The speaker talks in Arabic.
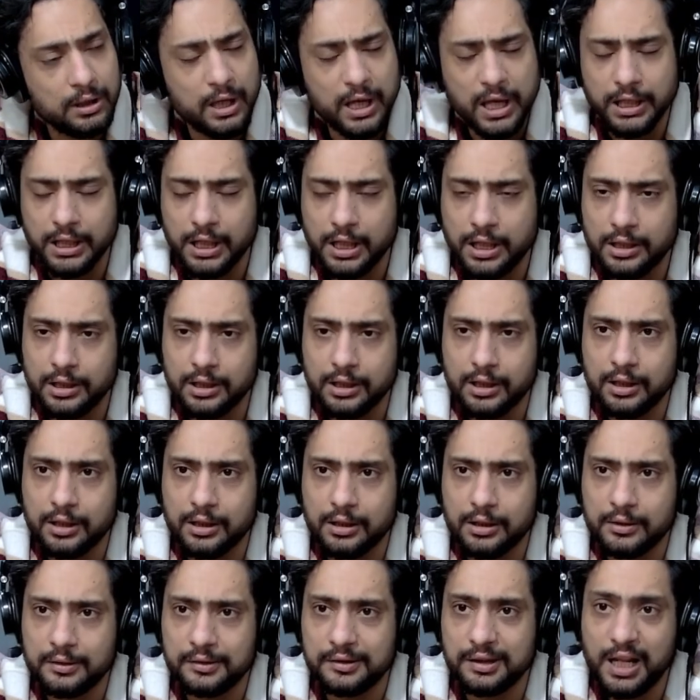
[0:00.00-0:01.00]
اي اي
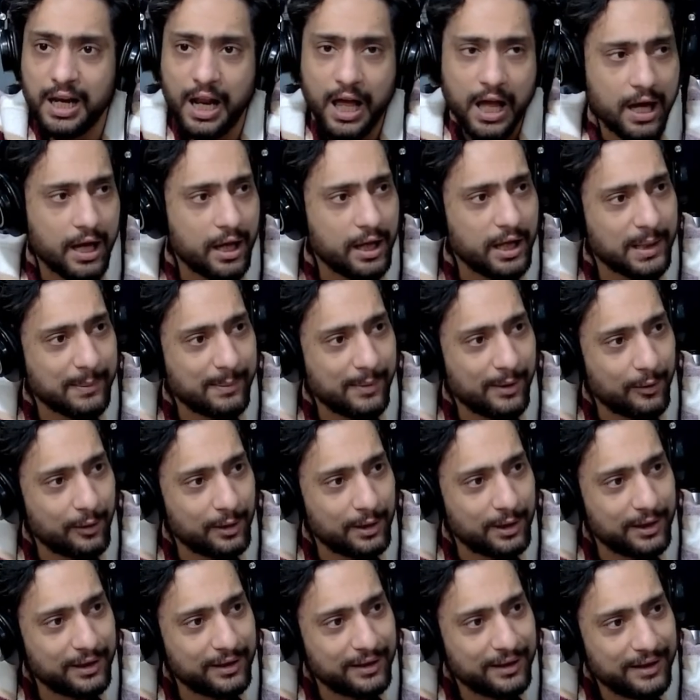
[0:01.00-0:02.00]
صراحه هي ما
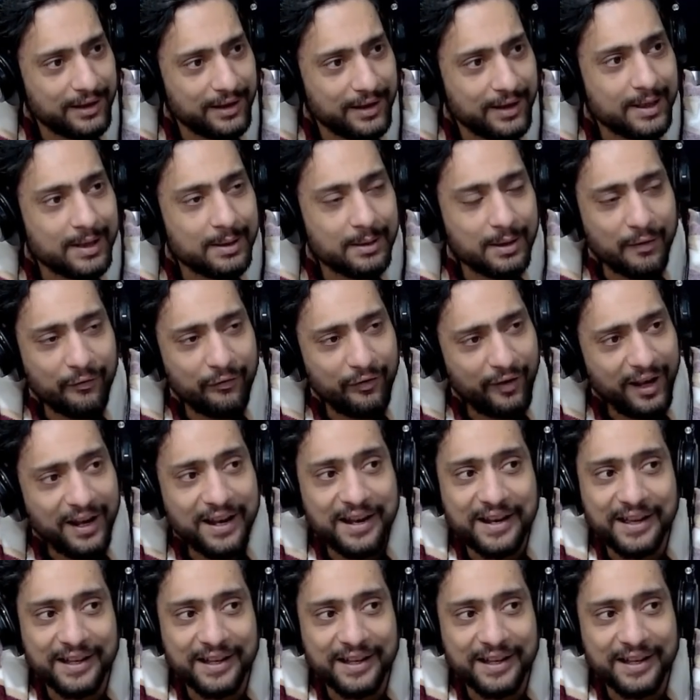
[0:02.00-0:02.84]
ولا فعلا